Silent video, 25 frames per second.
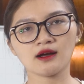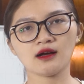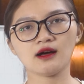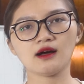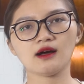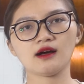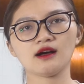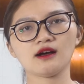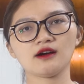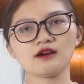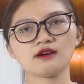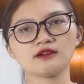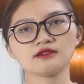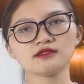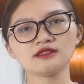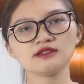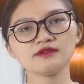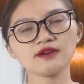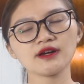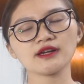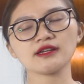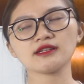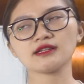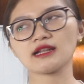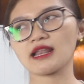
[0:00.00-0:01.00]
À,
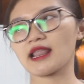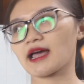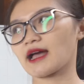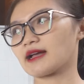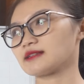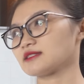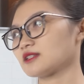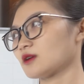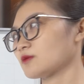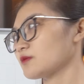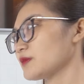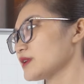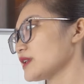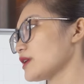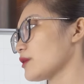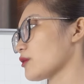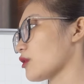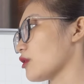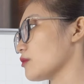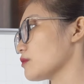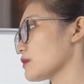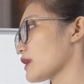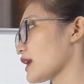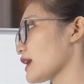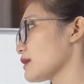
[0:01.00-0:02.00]
như vậy là trong video
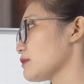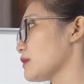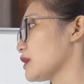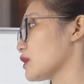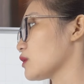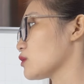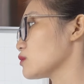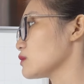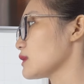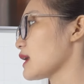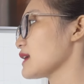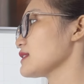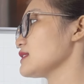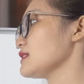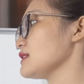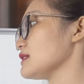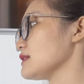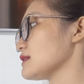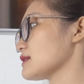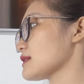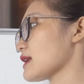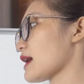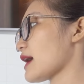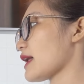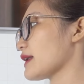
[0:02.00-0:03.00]
hôm nay mình cũng đã chỉ
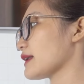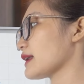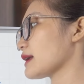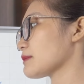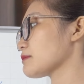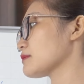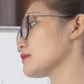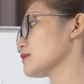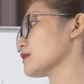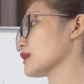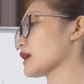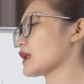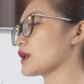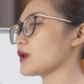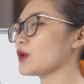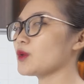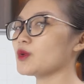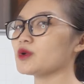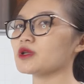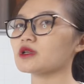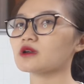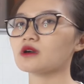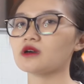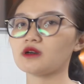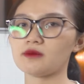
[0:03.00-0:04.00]
ra năm cái
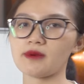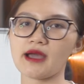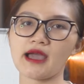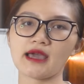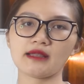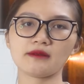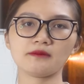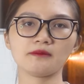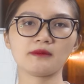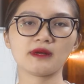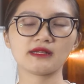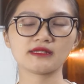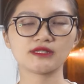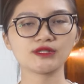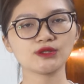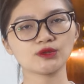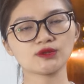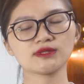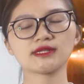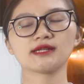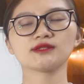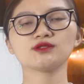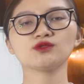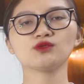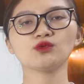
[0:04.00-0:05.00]
lỗi cơ bản mà
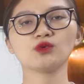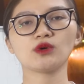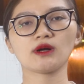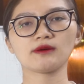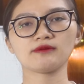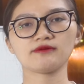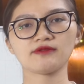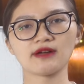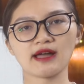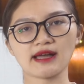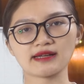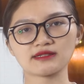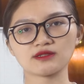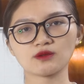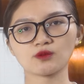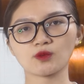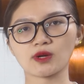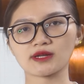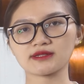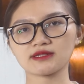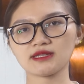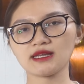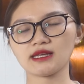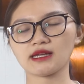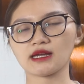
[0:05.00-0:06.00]
nhiều gia chủ gặp phải trong
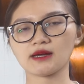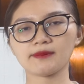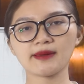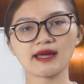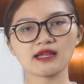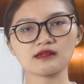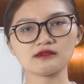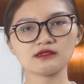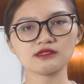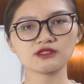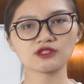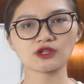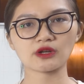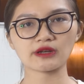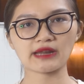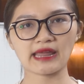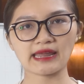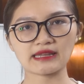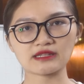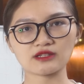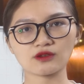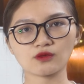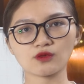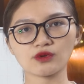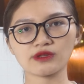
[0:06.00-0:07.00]
quá trình các bạn lựa chọn
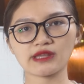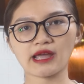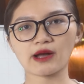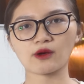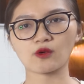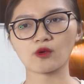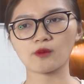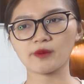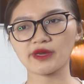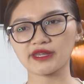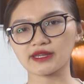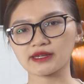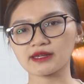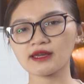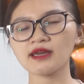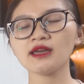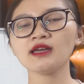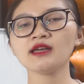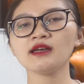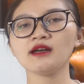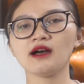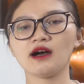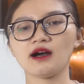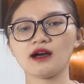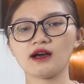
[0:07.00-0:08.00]
đèn cho ngôi nhà của mình,
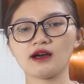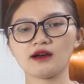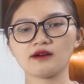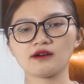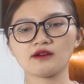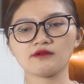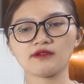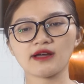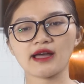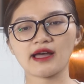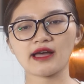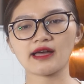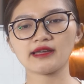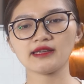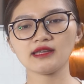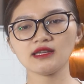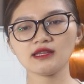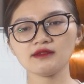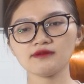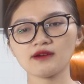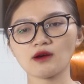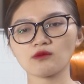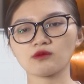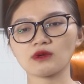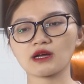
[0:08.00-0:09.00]
à, và
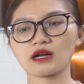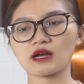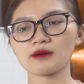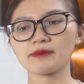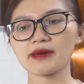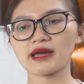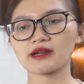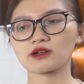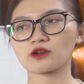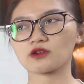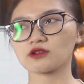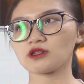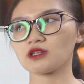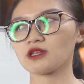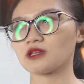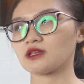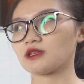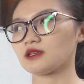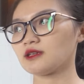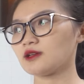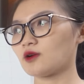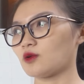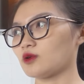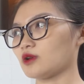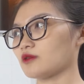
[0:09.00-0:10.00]
hy vọng là các bạn có thể
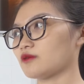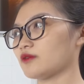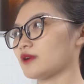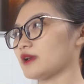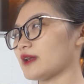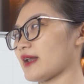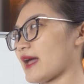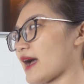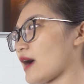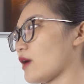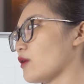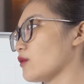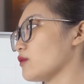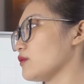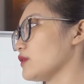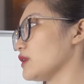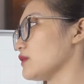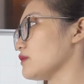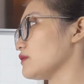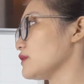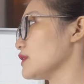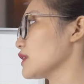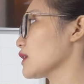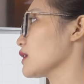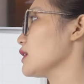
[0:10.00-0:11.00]
hiểu được phần nào
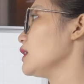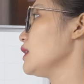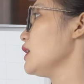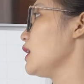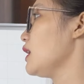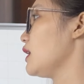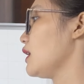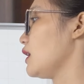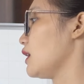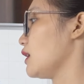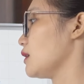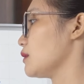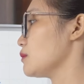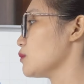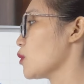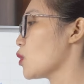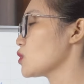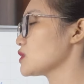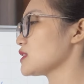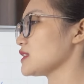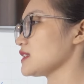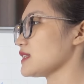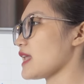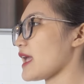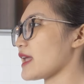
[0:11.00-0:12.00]
về việc à,
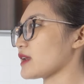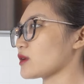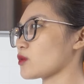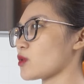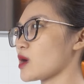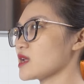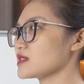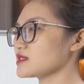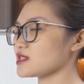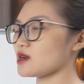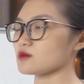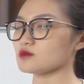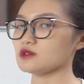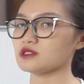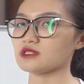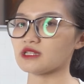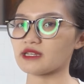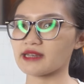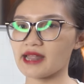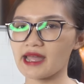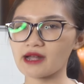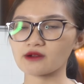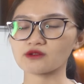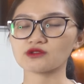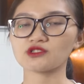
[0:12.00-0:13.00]
bố trí đèn quan trọng như
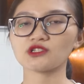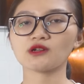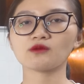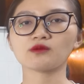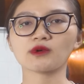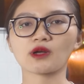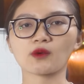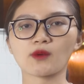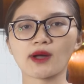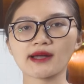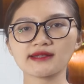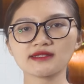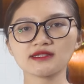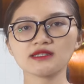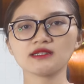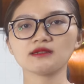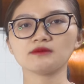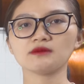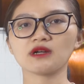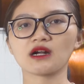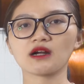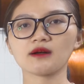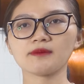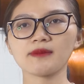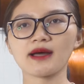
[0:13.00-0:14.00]
thế nào trong cái quá
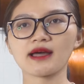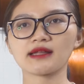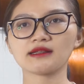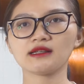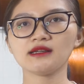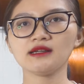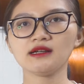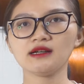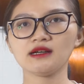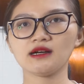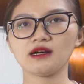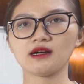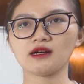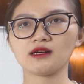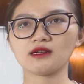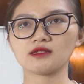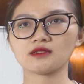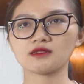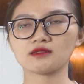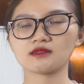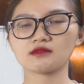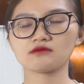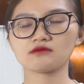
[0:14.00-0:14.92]
trình mà các bạn à,